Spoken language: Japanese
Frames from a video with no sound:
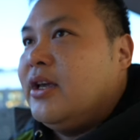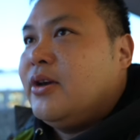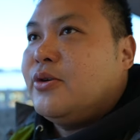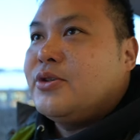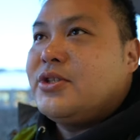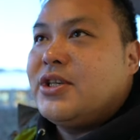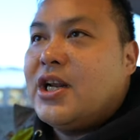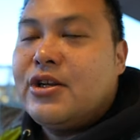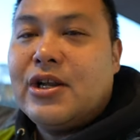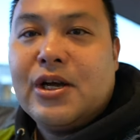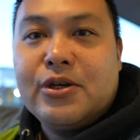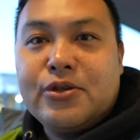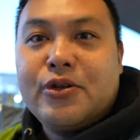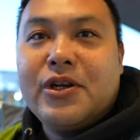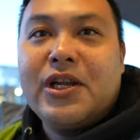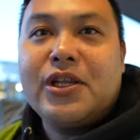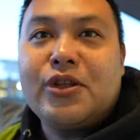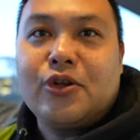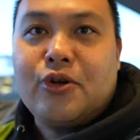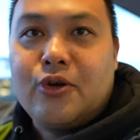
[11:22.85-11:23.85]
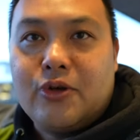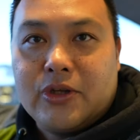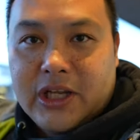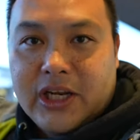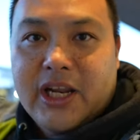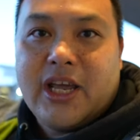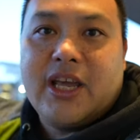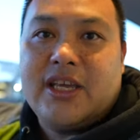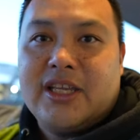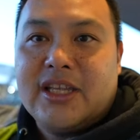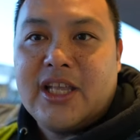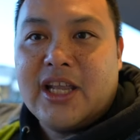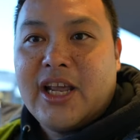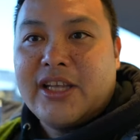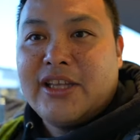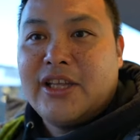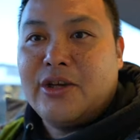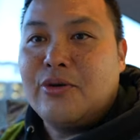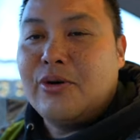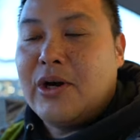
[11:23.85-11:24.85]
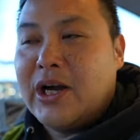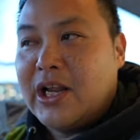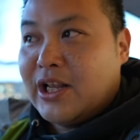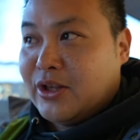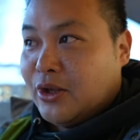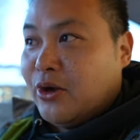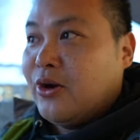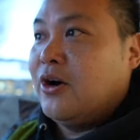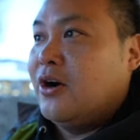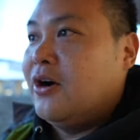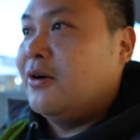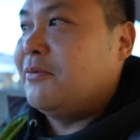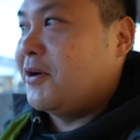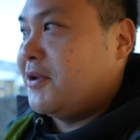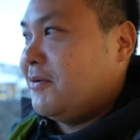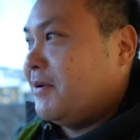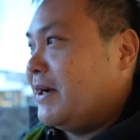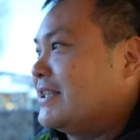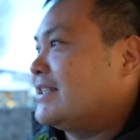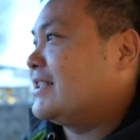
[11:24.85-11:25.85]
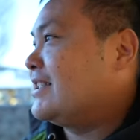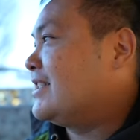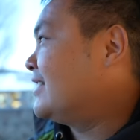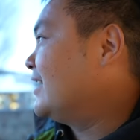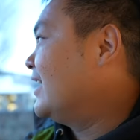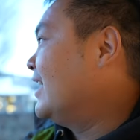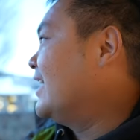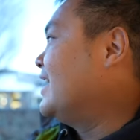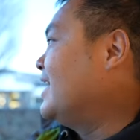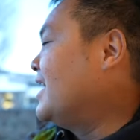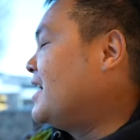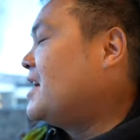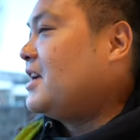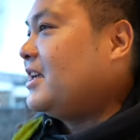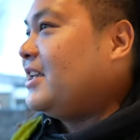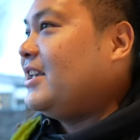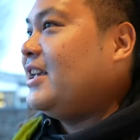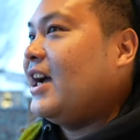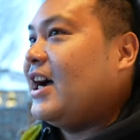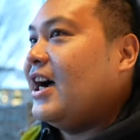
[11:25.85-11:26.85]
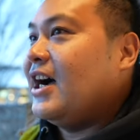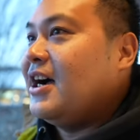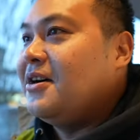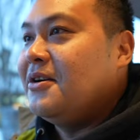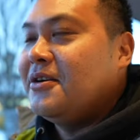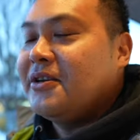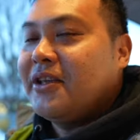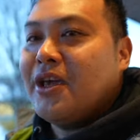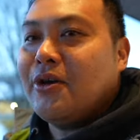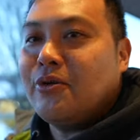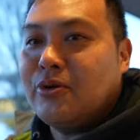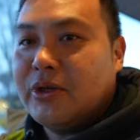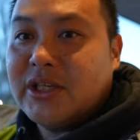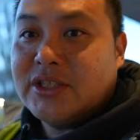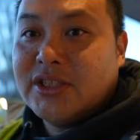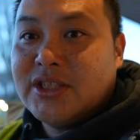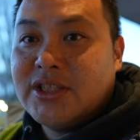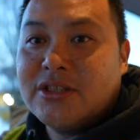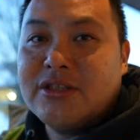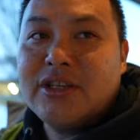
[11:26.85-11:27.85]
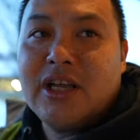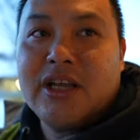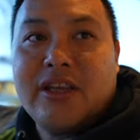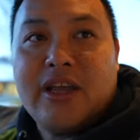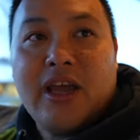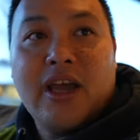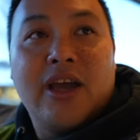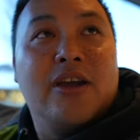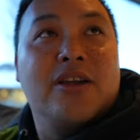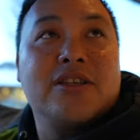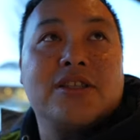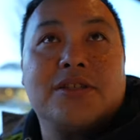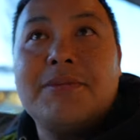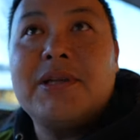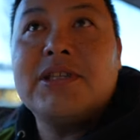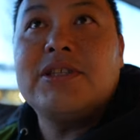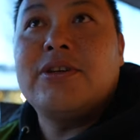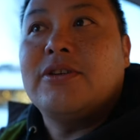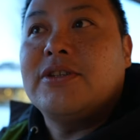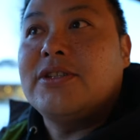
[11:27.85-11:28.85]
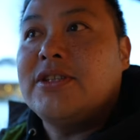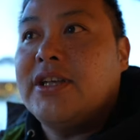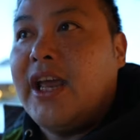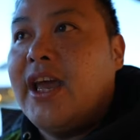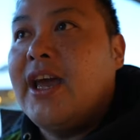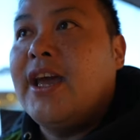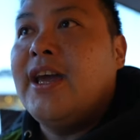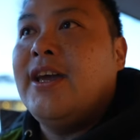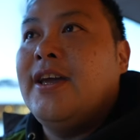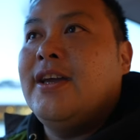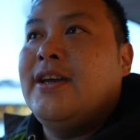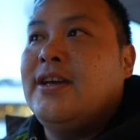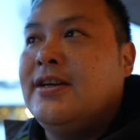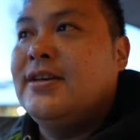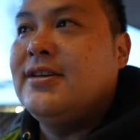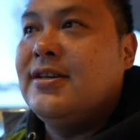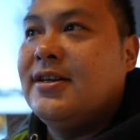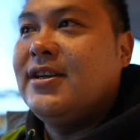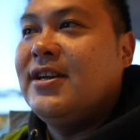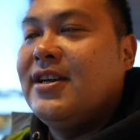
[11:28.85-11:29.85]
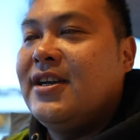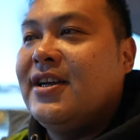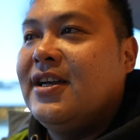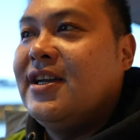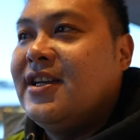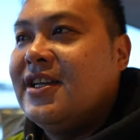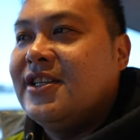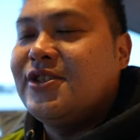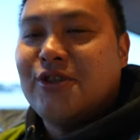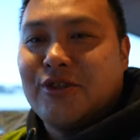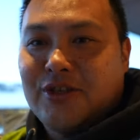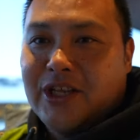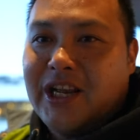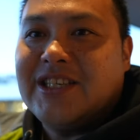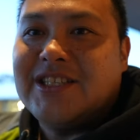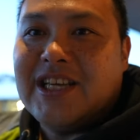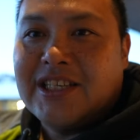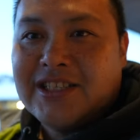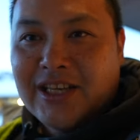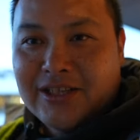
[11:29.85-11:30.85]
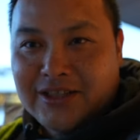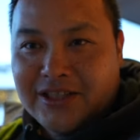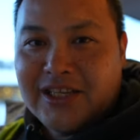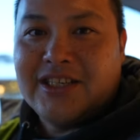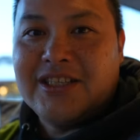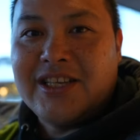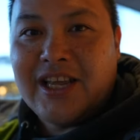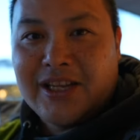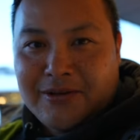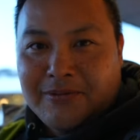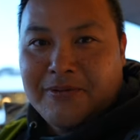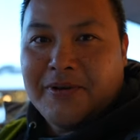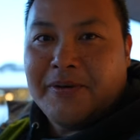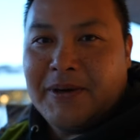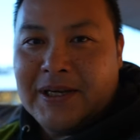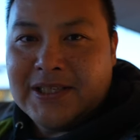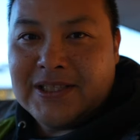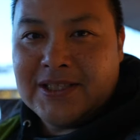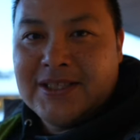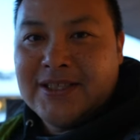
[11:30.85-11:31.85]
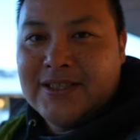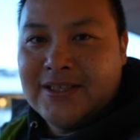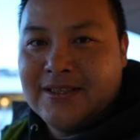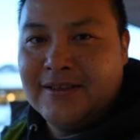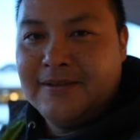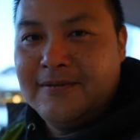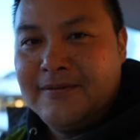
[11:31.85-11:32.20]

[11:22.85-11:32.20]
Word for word: こちらのアウトレットの方でね、いただいていこうかなと思います。いやー、結構ね、7時ぐらいで閉まっちゃうんですね。ちょっとね、散策していきたいと思います。